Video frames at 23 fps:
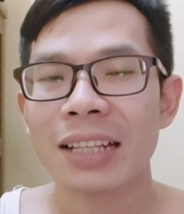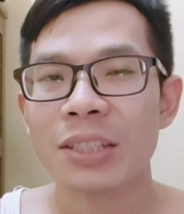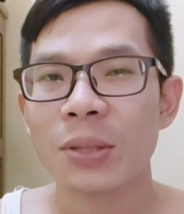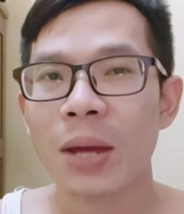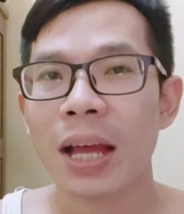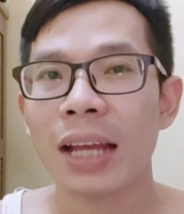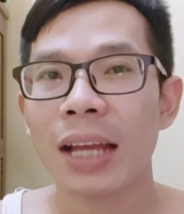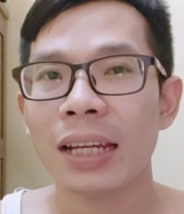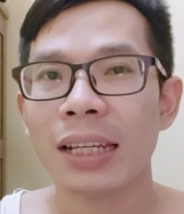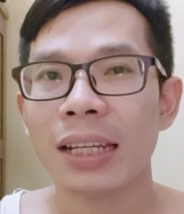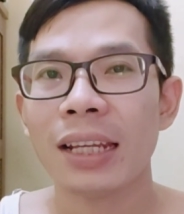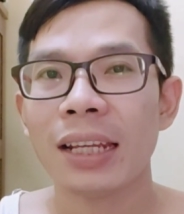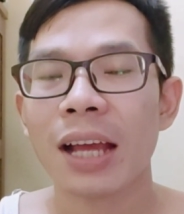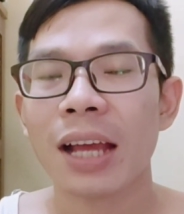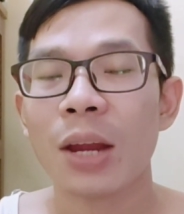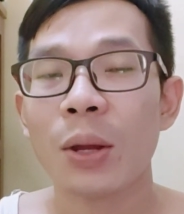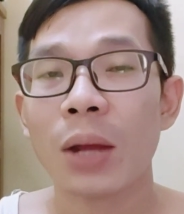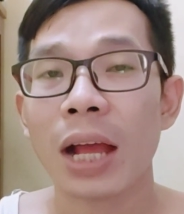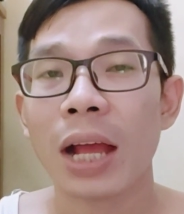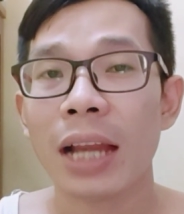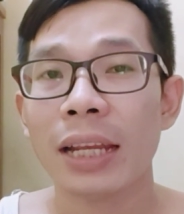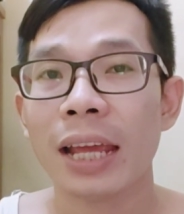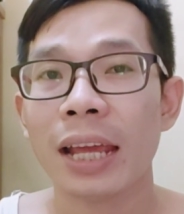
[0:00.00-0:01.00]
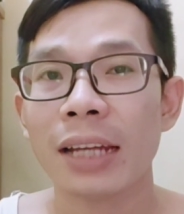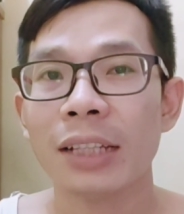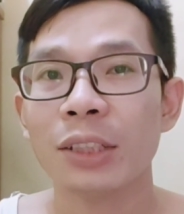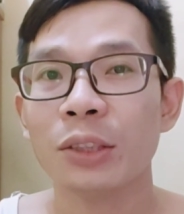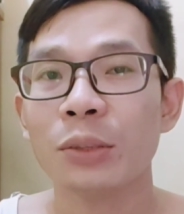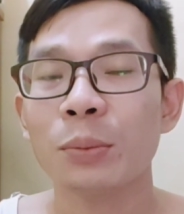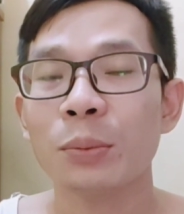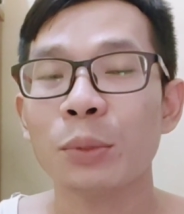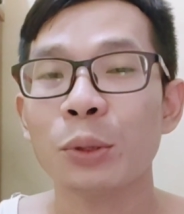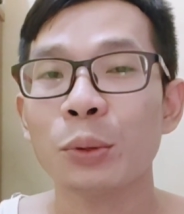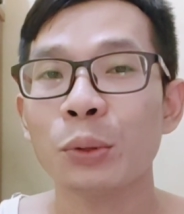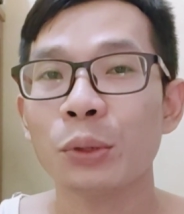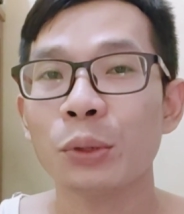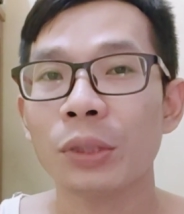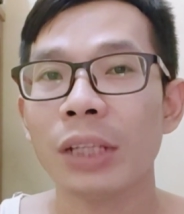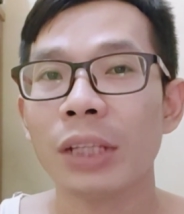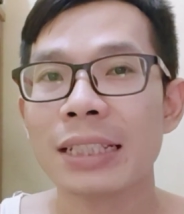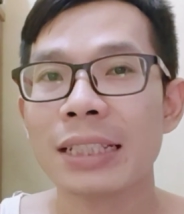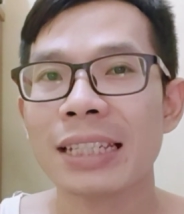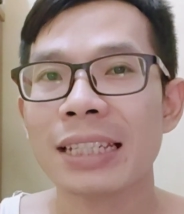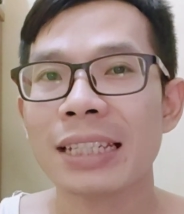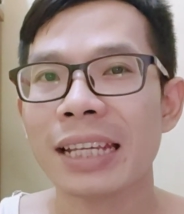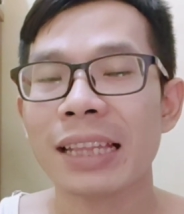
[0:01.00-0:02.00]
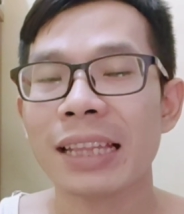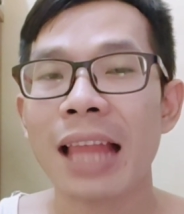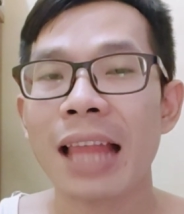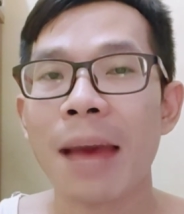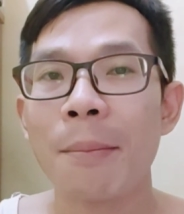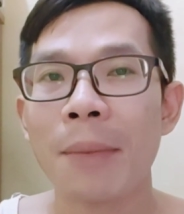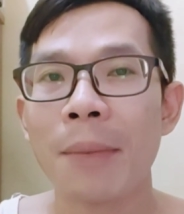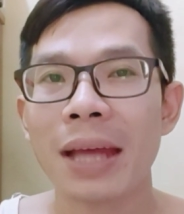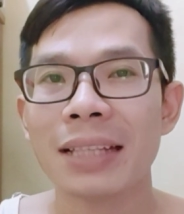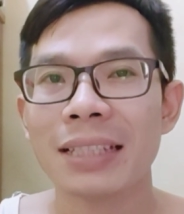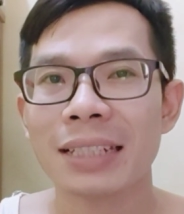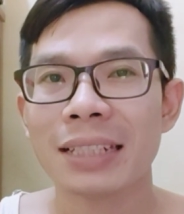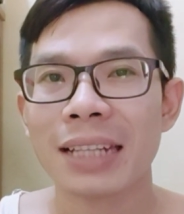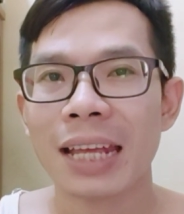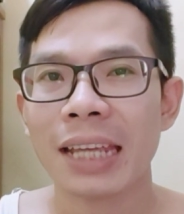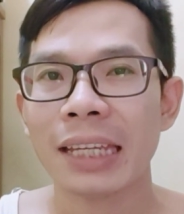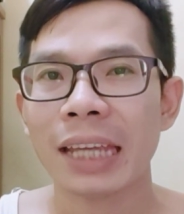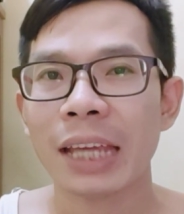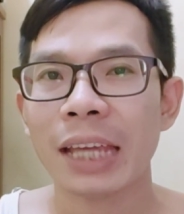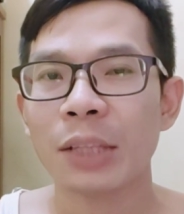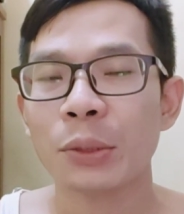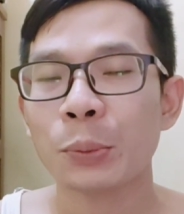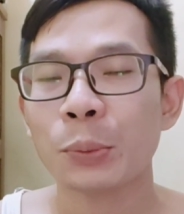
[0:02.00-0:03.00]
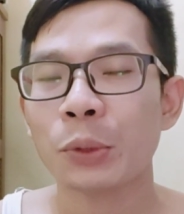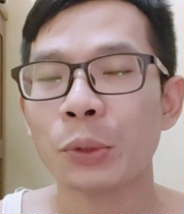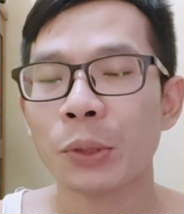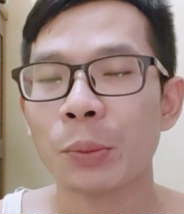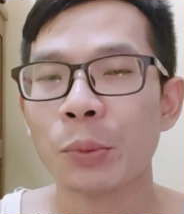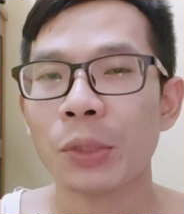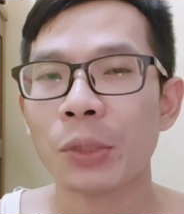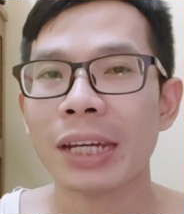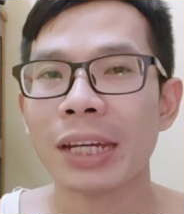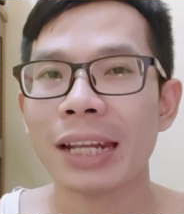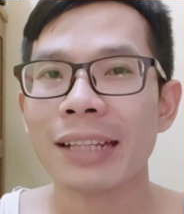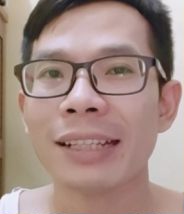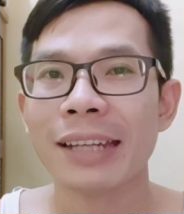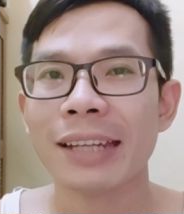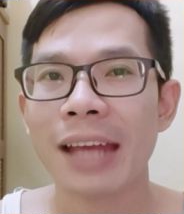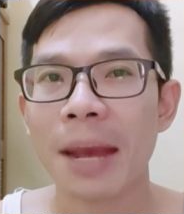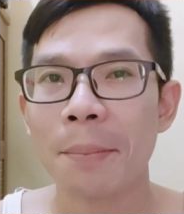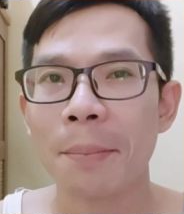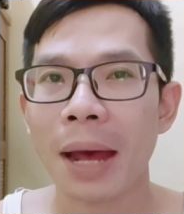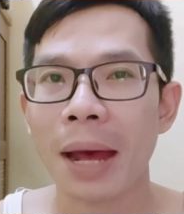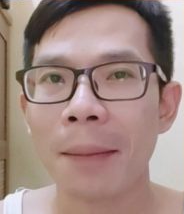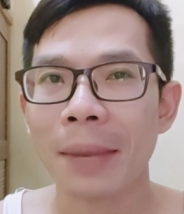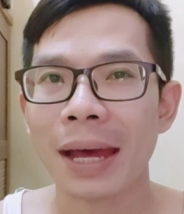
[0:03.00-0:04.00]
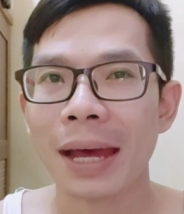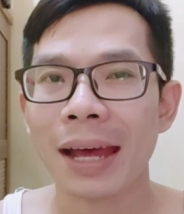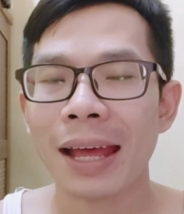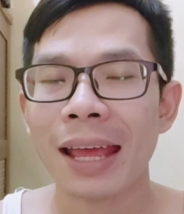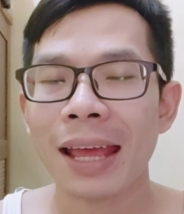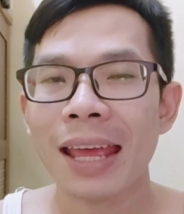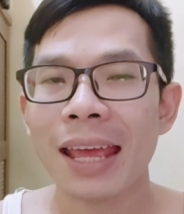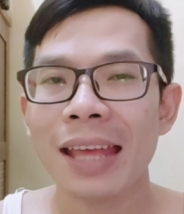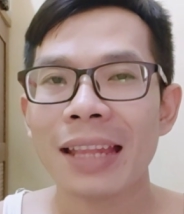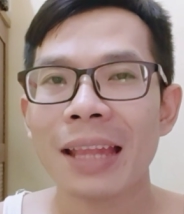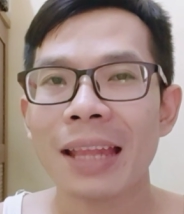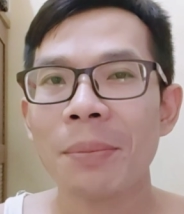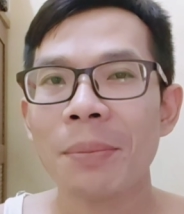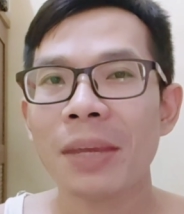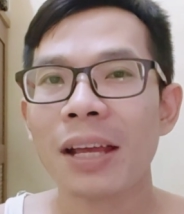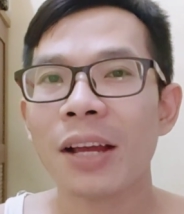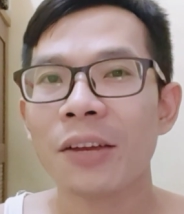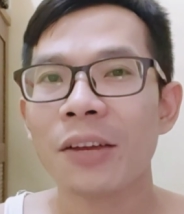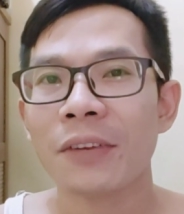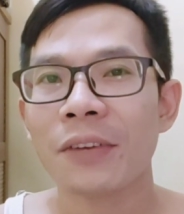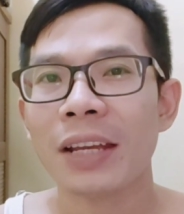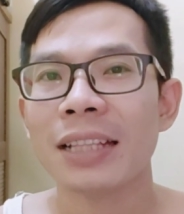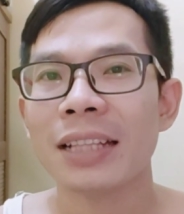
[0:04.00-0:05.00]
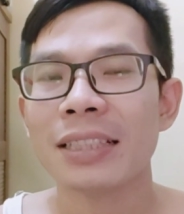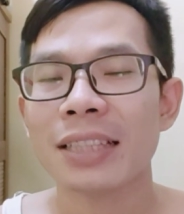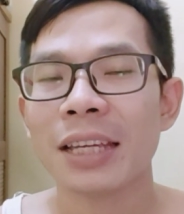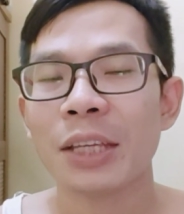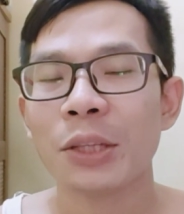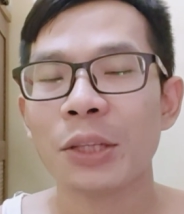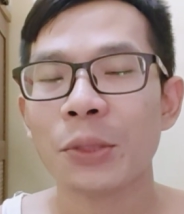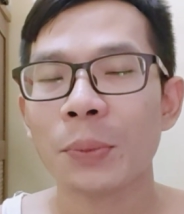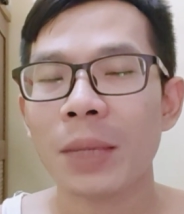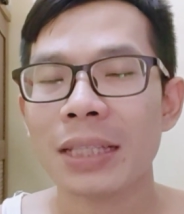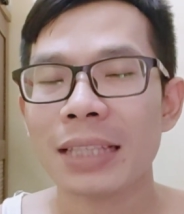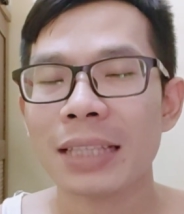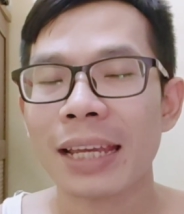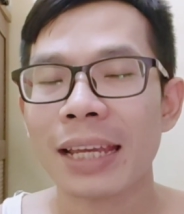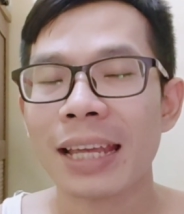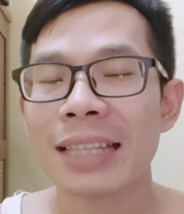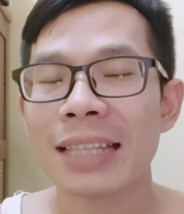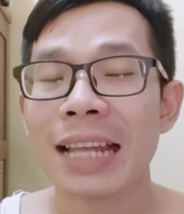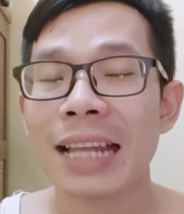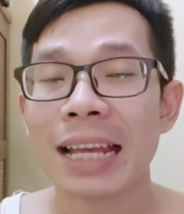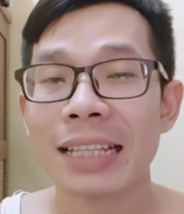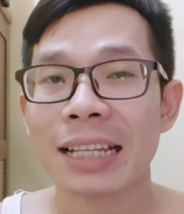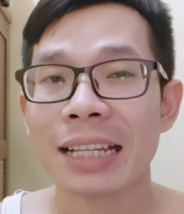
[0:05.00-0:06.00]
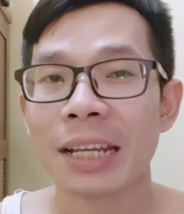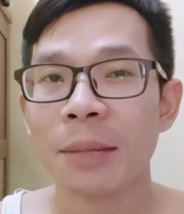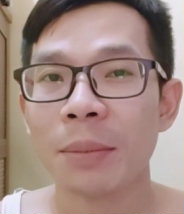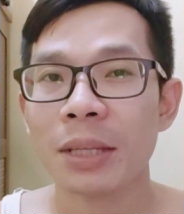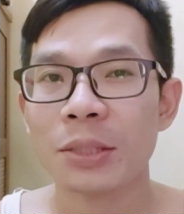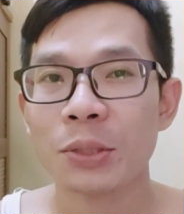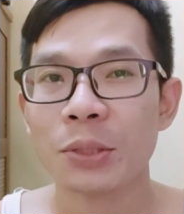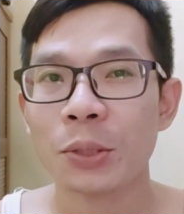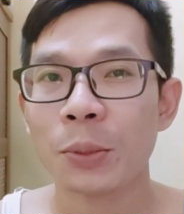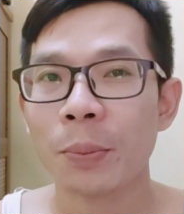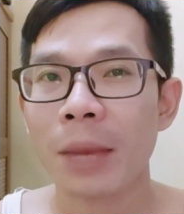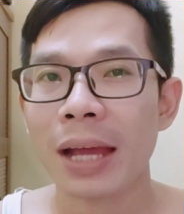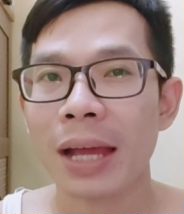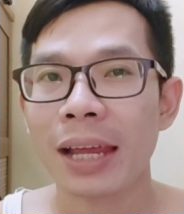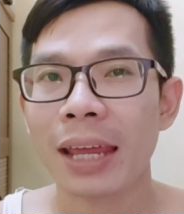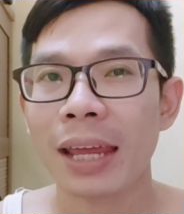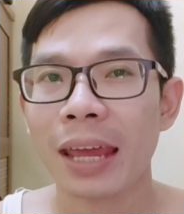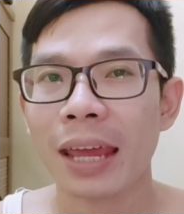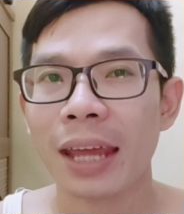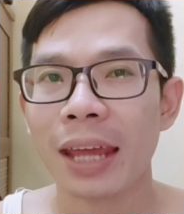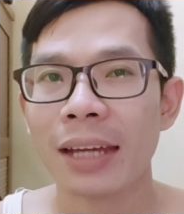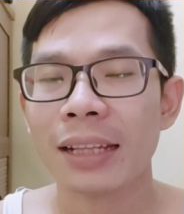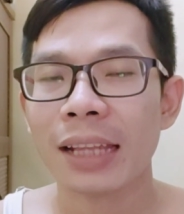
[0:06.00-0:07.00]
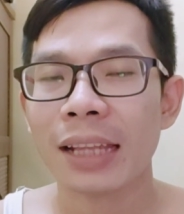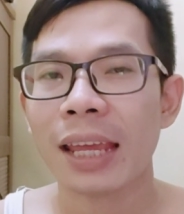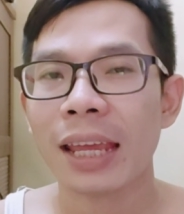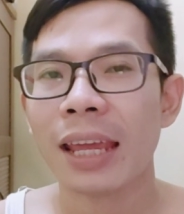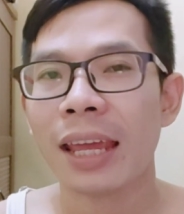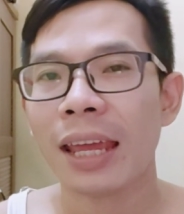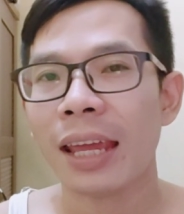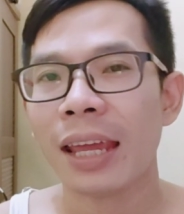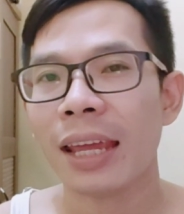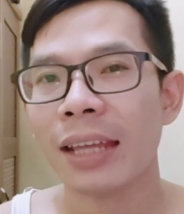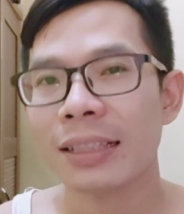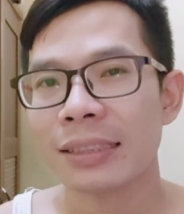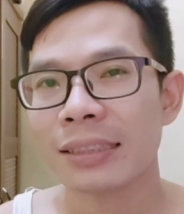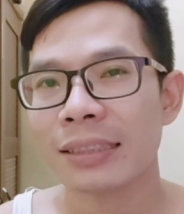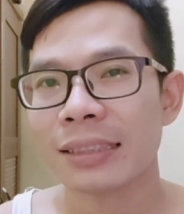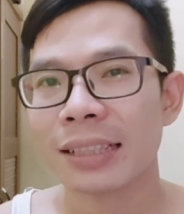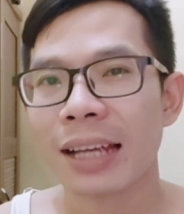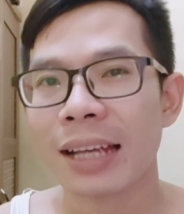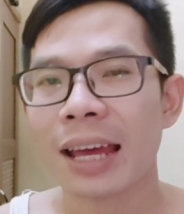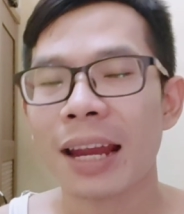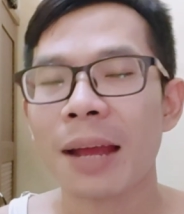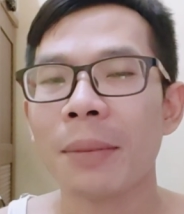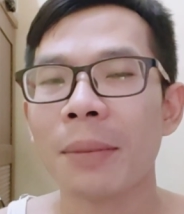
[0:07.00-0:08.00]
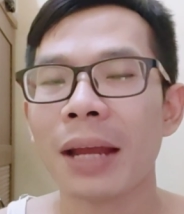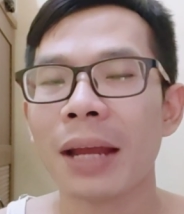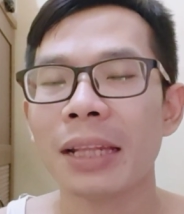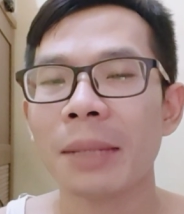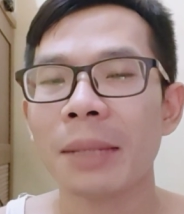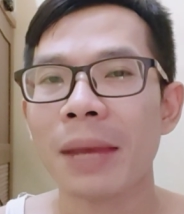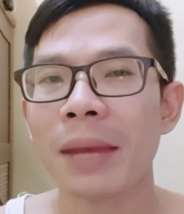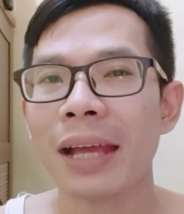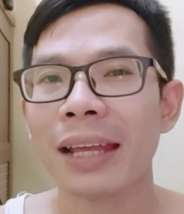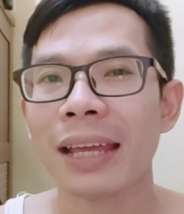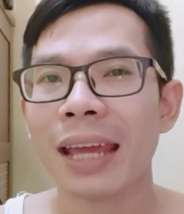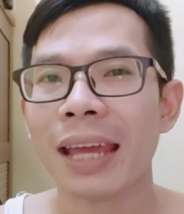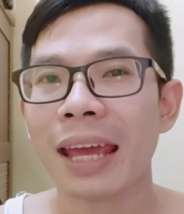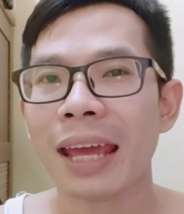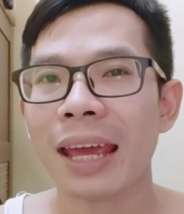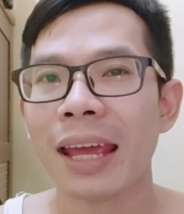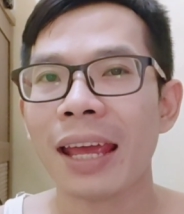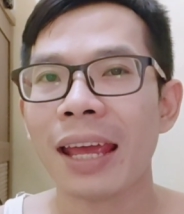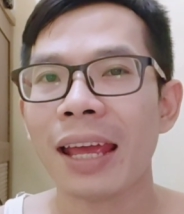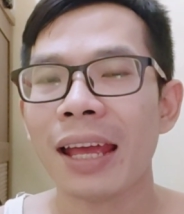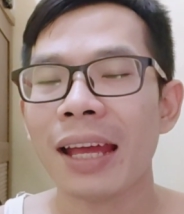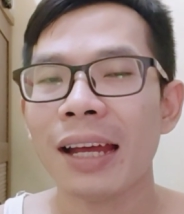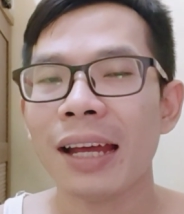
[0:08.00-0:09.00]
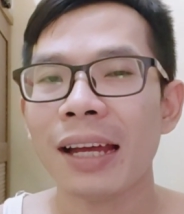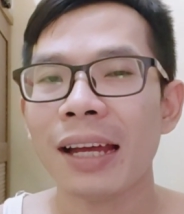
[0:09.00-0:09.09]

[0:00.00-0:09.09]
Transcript: Kecuali kalau kalian itu menunggunya sedikit lama jedahnya itu kemungkinan tidak apa-apa. Tapi kalau Felix itu biasanya selang-seling besok pakai DTE, sekarang berarti pakai